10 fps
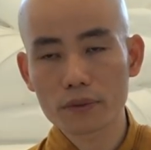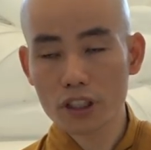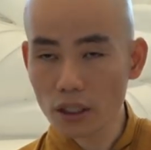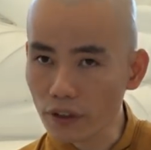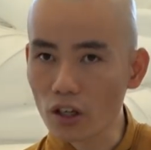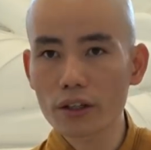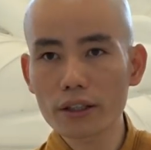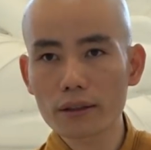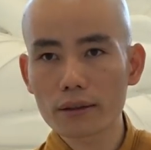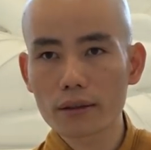chết vì đói,
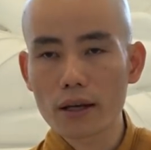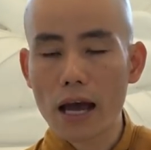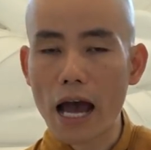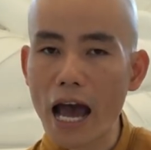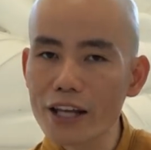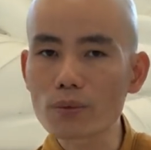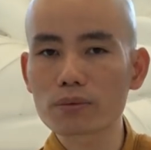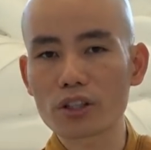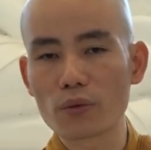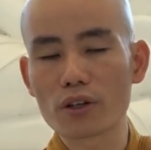hai mươi
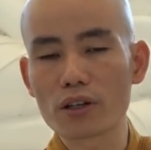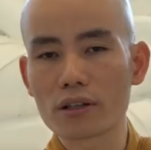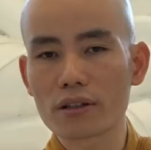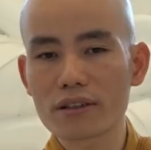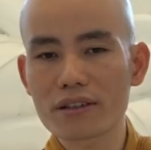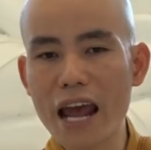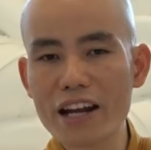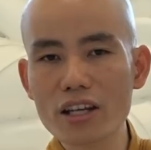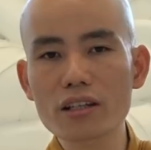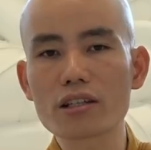triệu người
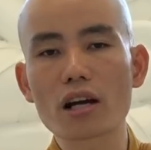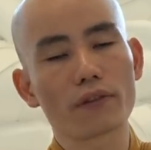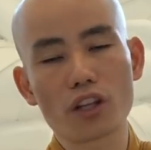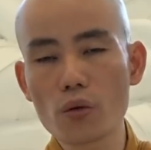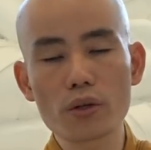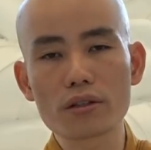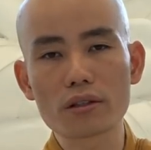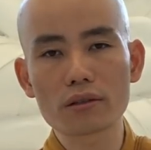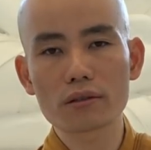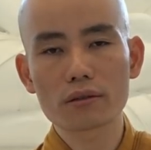đang chết dần vì thiếu dinh
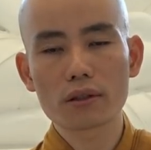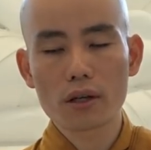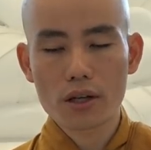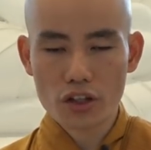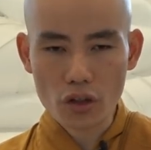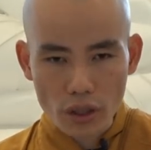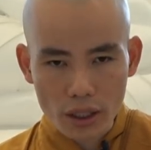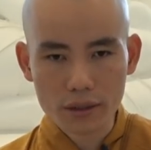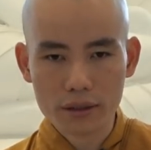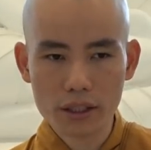dưỡng. Cho
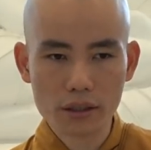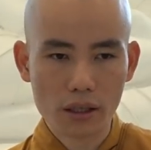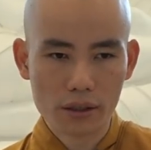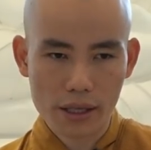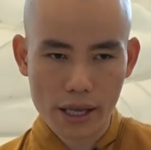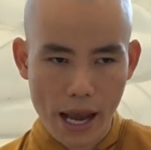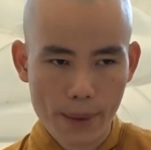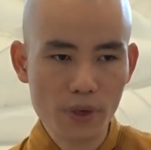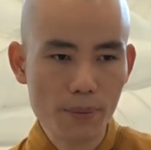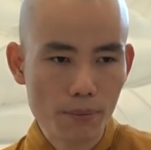nên chỉ cần
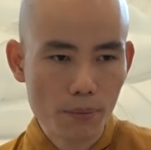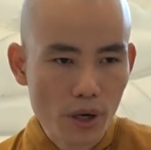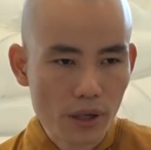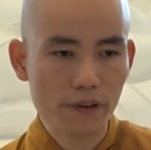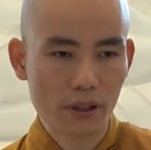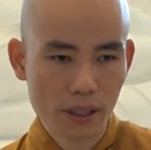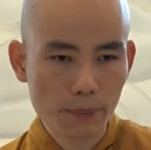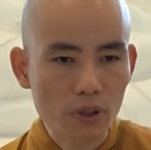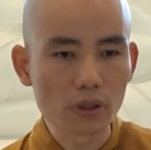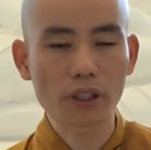giảm đi mười phần
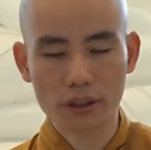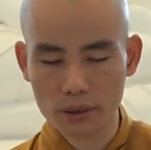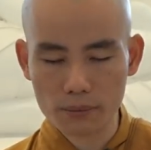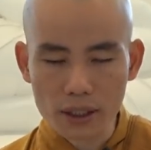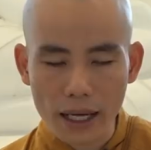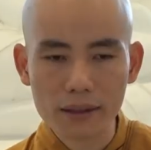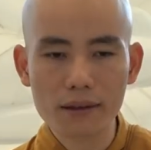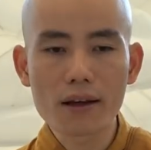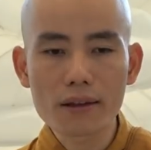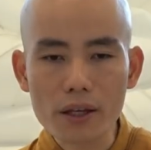trăm lượng thịt trong bữa ăn
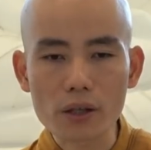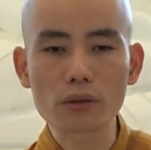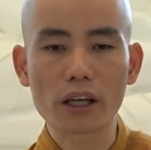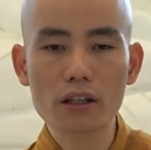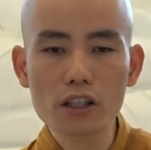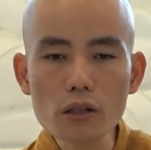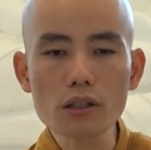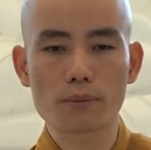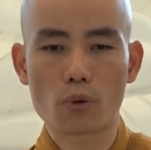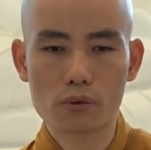thì có thể cứu
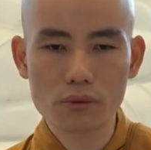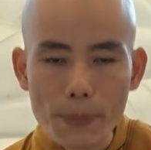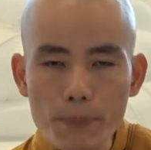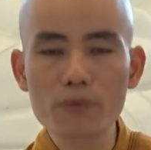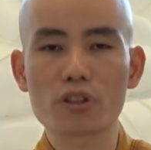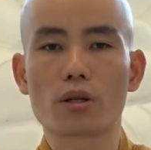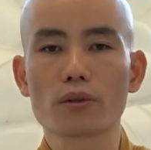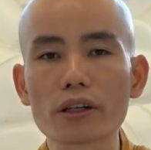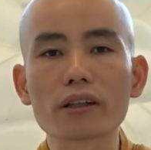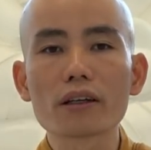được một trăm triệu
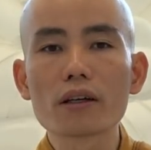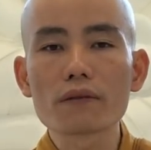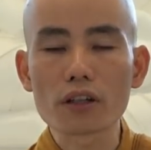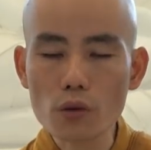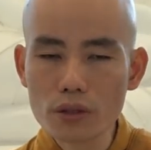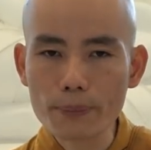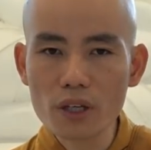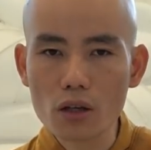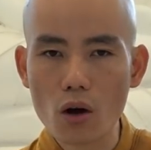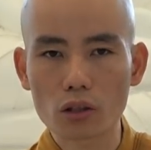người. Và nếu chấm
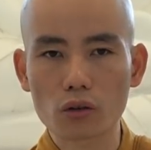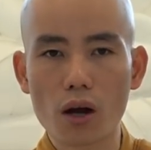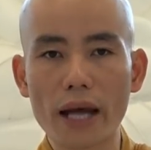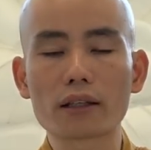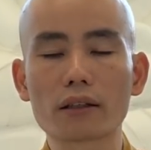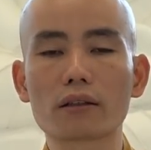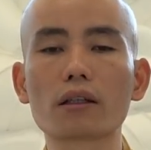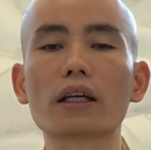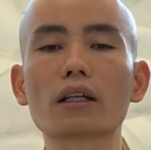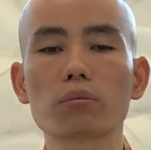dứt hoàn toàn ăn thịt
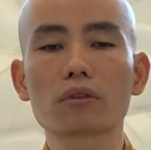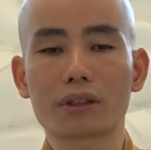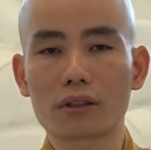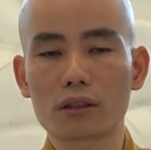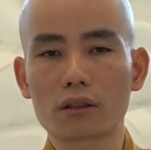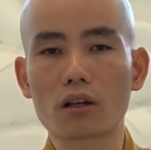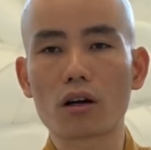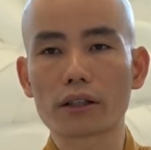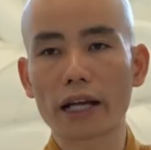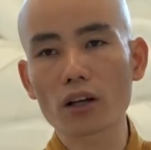thì không
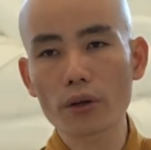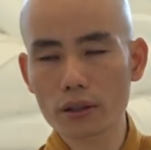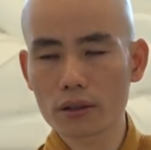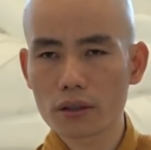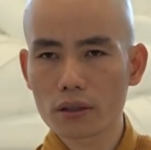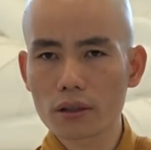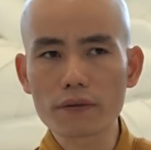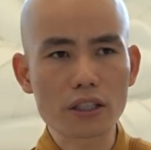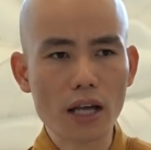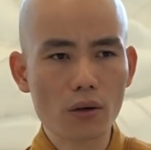còn nạn đói.
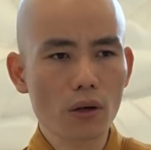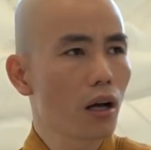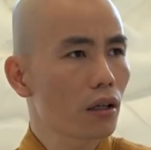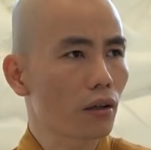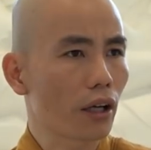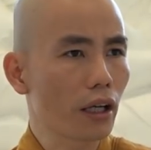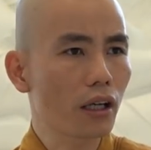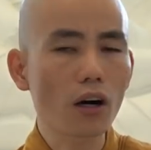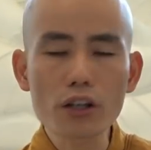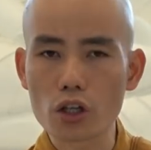Vì sao? Con nghĩ
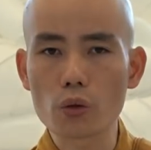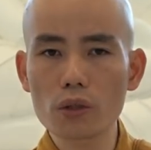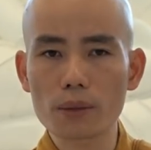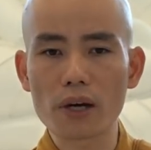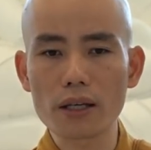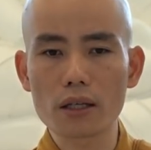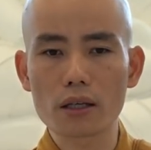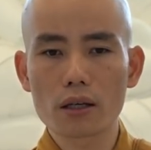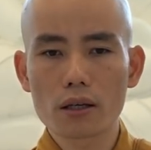khó hiểu là bởi vì